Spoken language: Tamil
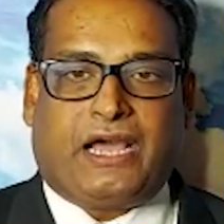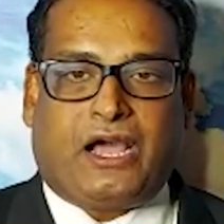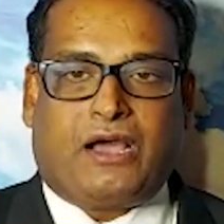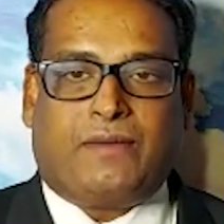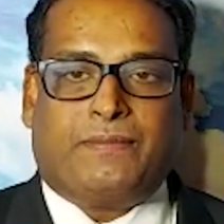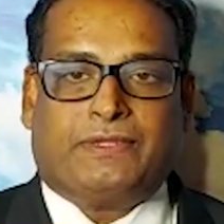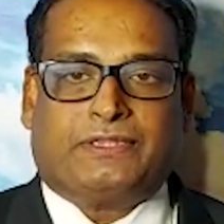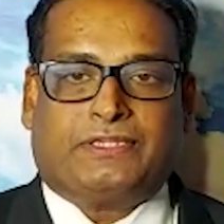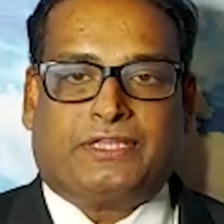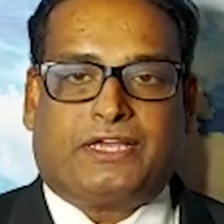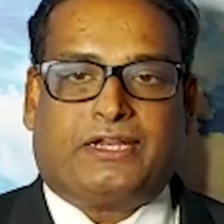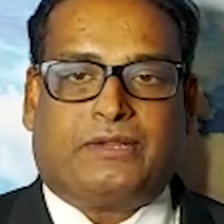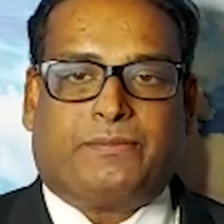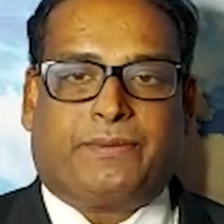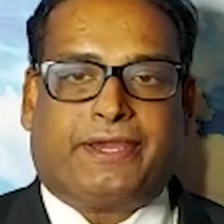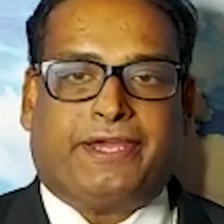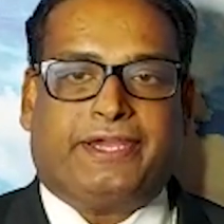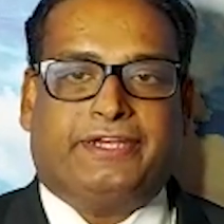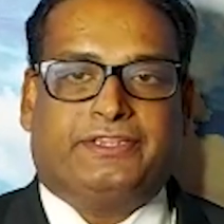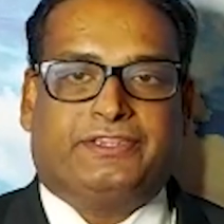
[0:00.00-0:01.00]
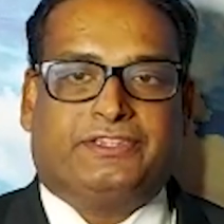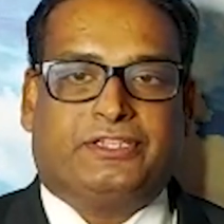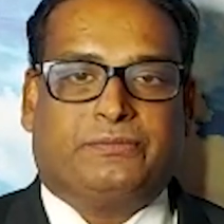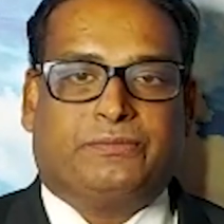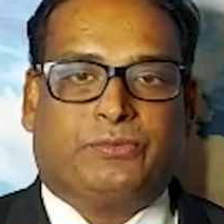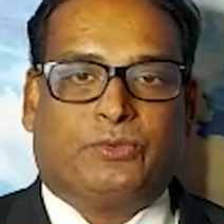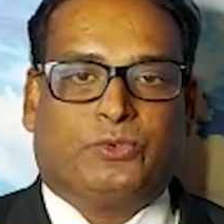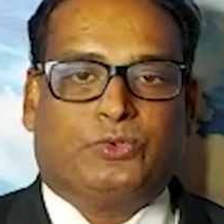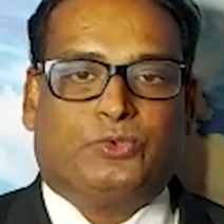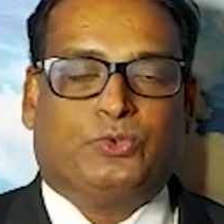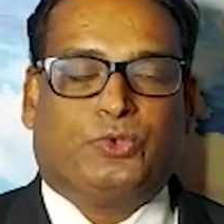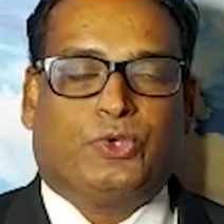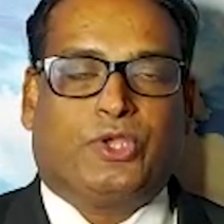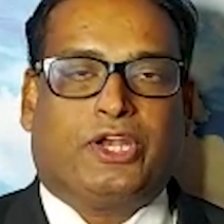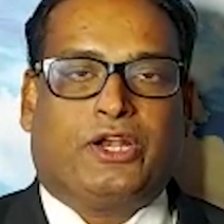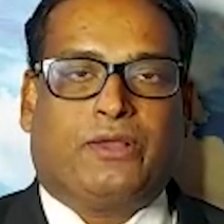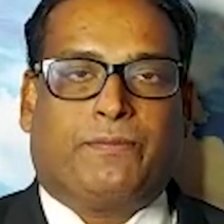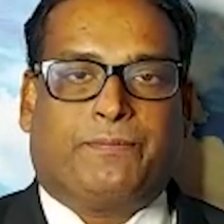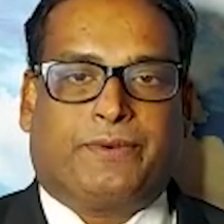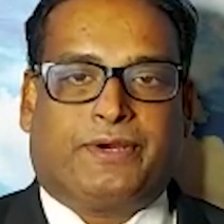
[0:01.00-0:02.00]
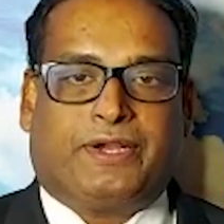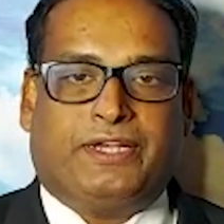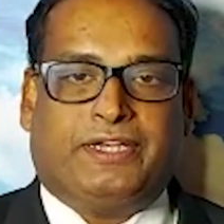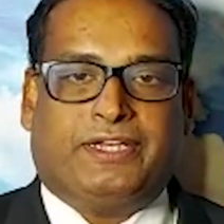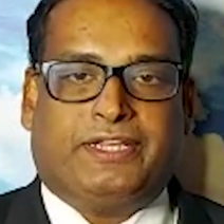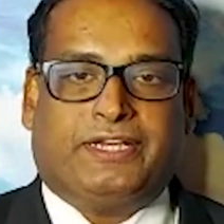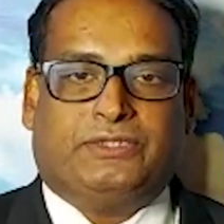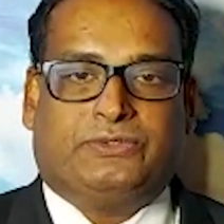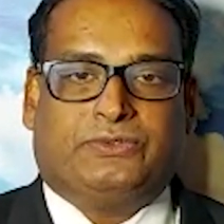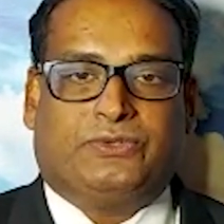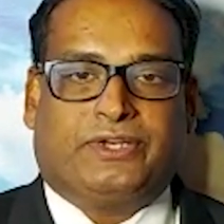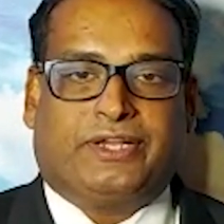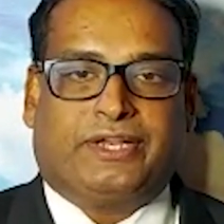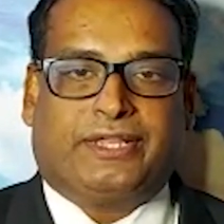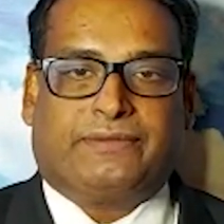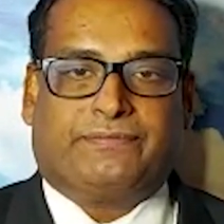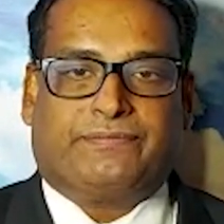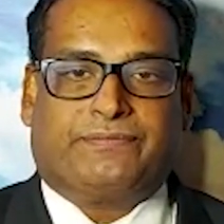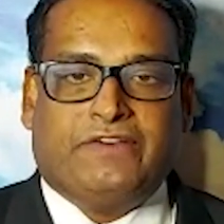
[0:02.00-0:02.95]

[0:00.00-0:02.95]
ஆபத்தான பயணத்தின் போது உயிரிழப்புகள் நிகழ்ந்துள்ளன